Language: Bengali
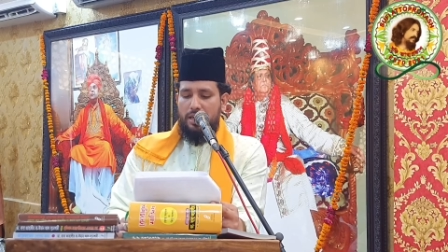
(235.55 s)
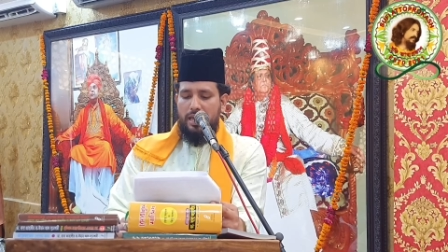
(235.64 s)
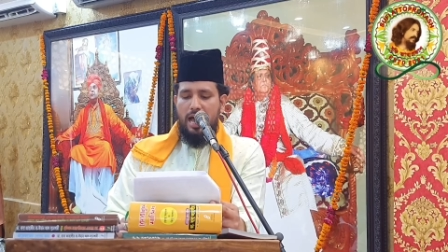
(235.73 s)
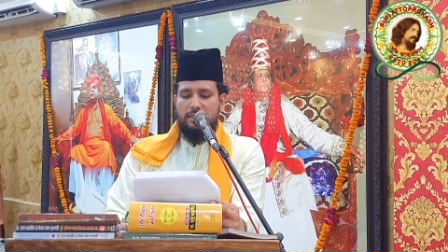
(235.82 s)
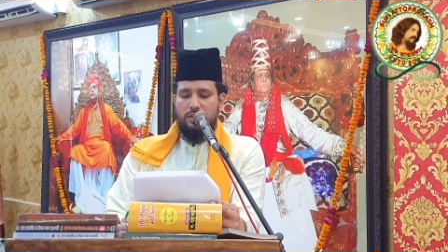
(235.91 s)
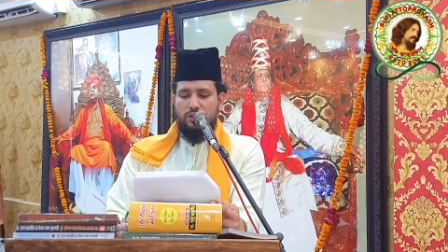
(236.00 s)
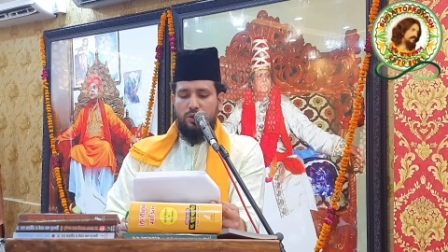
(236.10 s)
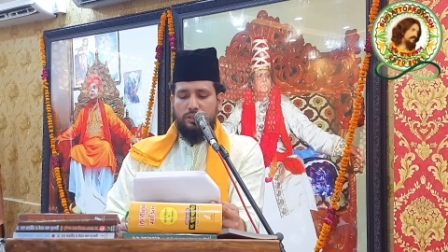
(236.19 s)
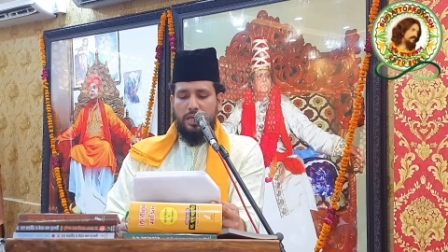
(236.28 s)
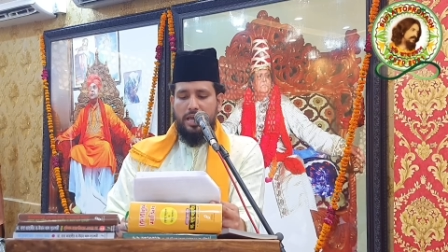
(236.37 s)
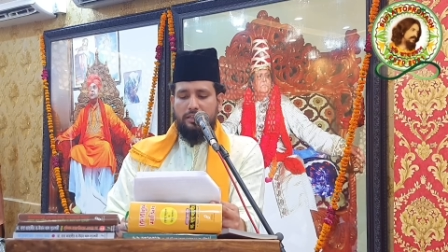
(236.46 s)
এই হাদিস
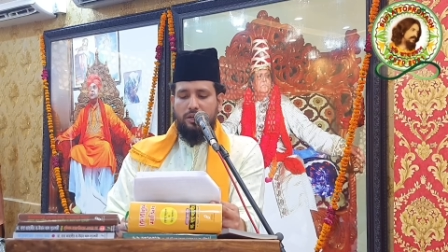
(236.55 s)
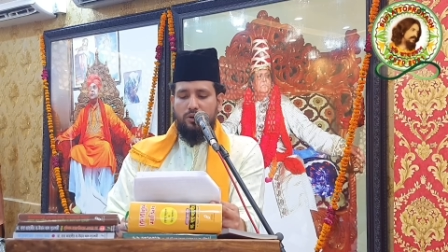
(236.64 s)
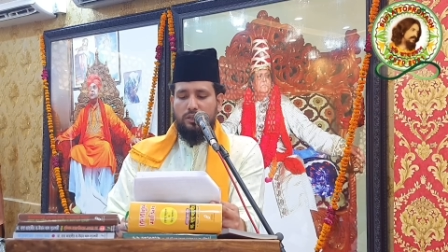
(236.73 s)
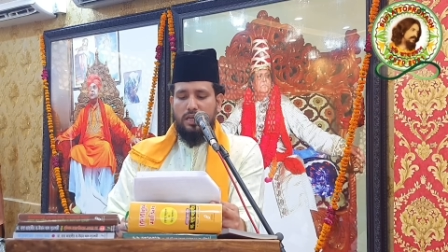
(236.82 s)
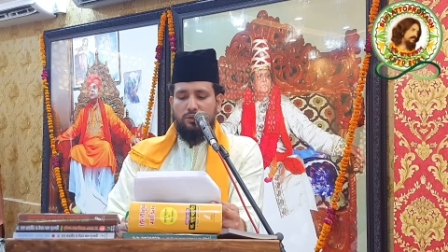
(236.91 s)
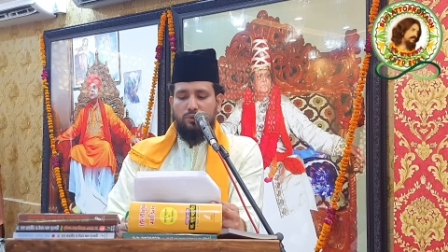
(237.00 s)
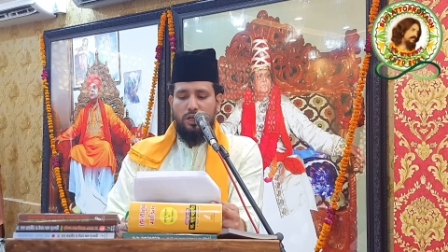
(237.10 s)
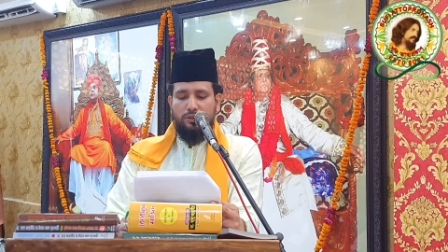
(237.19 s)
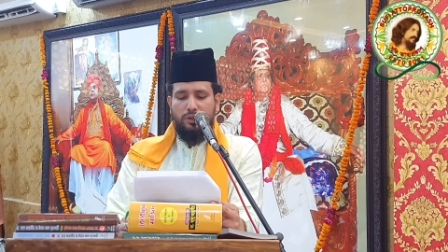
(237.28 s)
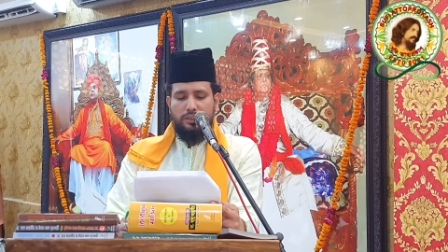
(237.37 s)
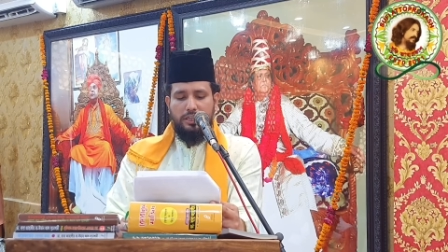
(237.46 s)
হতে একটি কথা তুলে
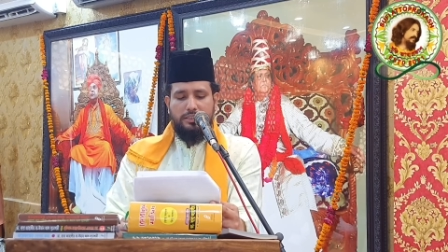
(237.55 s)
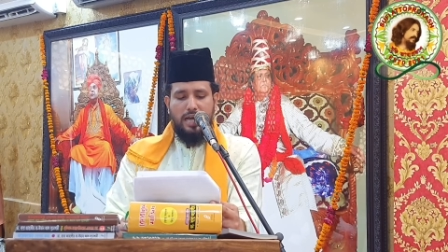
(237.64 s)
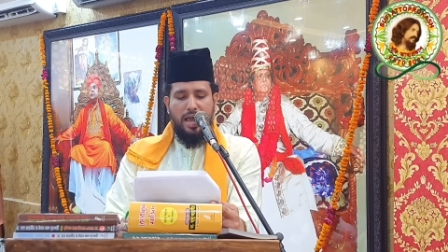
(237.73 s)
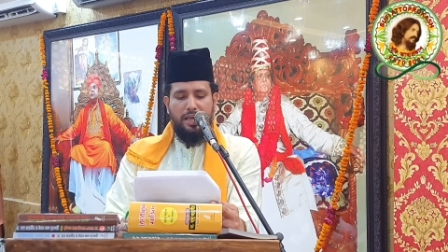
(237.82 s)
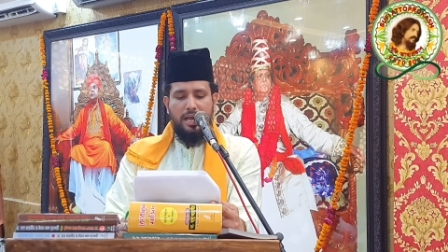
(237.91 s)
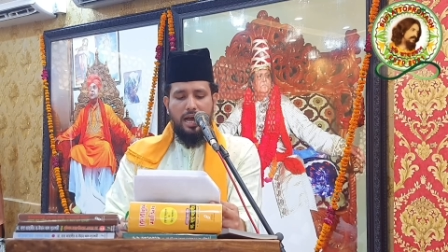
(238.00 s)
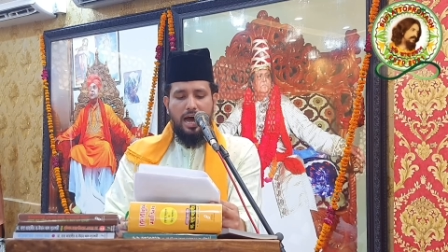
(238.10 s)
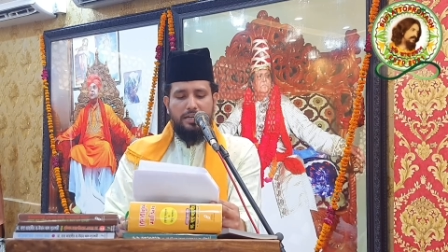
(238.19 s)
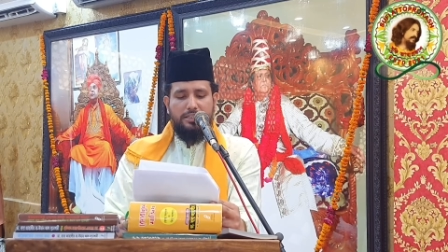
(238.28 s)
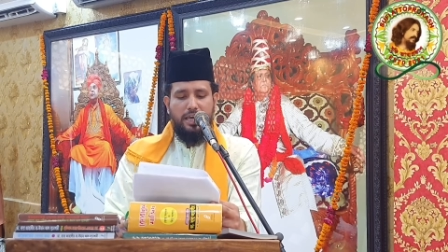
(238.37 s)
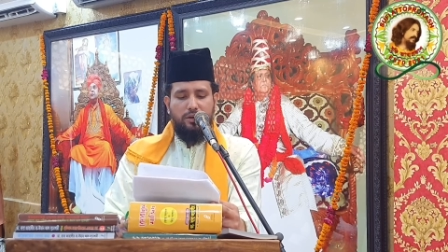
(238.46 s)
ধরতে চাই আর
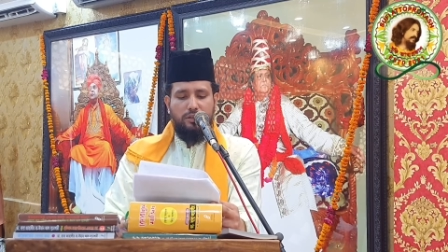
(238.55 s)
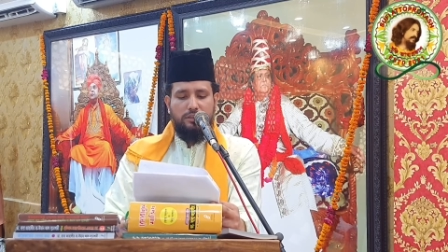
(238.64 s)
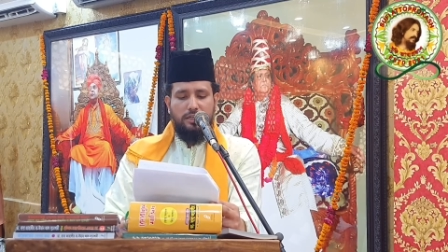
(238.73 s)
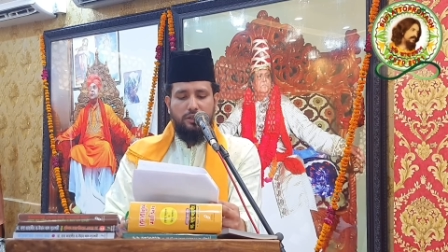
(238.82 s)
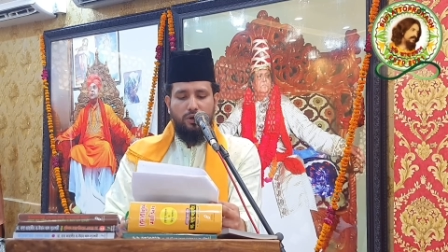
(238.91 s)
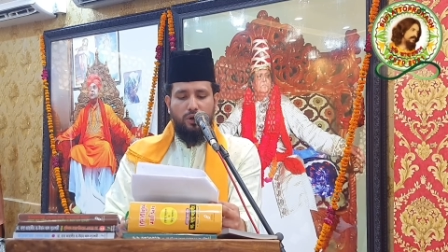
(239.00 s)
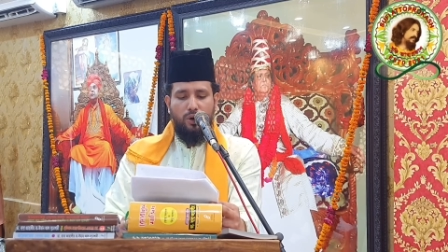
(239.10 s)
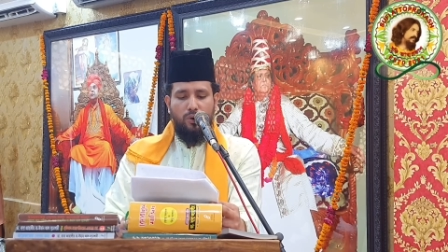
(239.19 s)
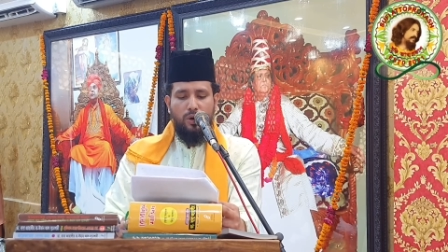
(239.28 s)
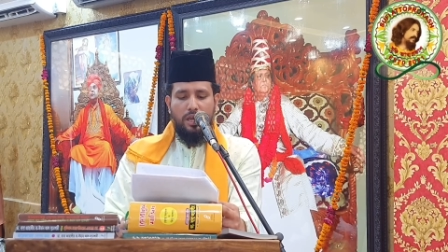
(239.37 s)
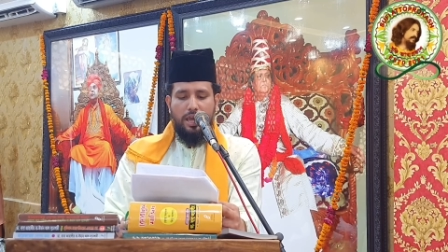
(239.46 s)
সেই কথাটি হলো
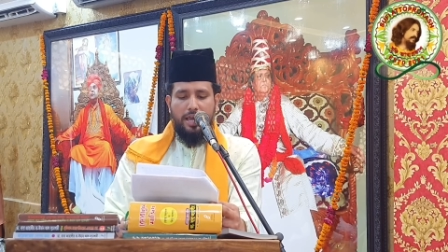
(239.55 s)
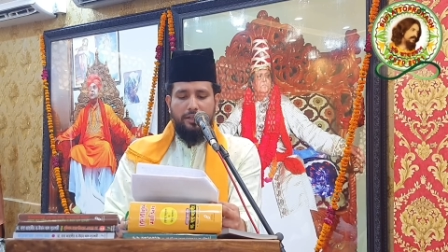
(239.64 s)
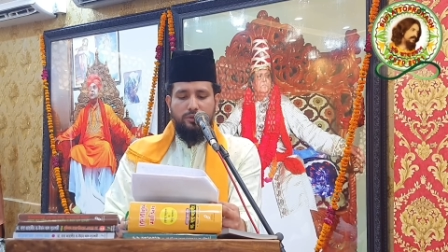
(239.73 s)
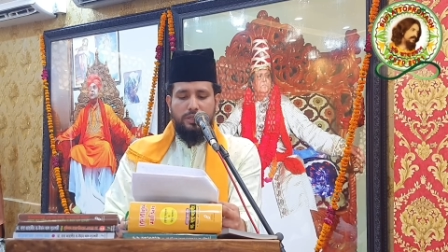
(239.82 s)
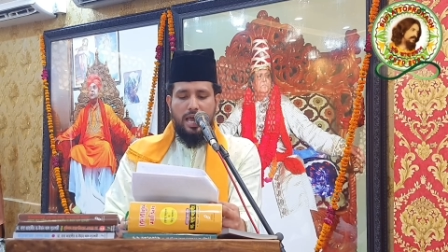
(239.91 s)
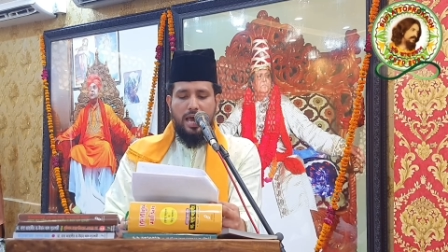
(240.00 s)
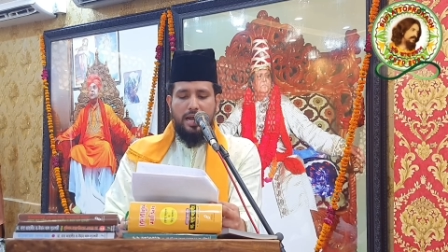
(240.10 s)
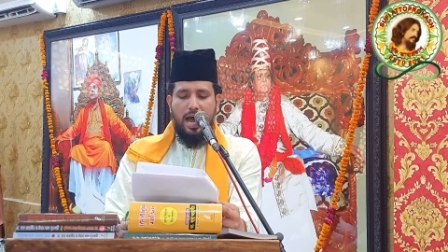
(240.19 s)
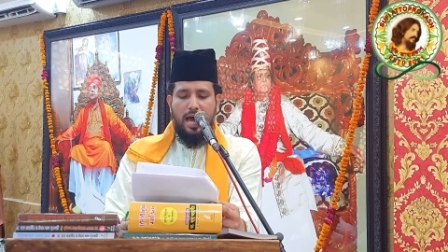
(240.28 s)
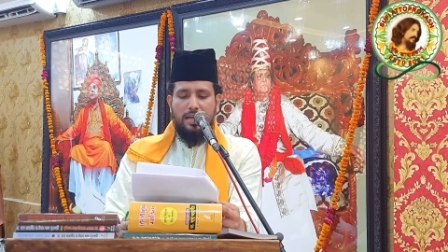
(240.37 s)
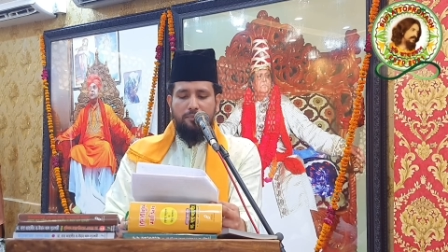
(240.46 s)
এই দুনিয়ার
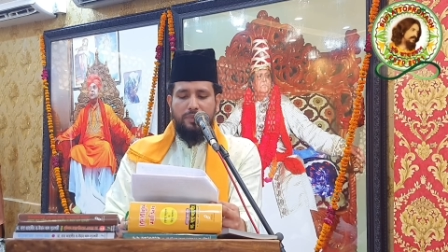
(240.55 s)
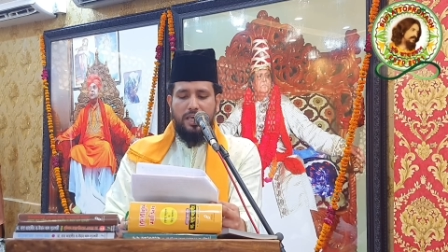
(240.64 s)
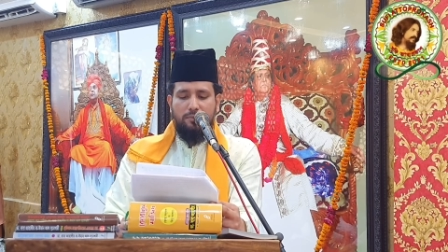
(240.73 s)
আলেমদের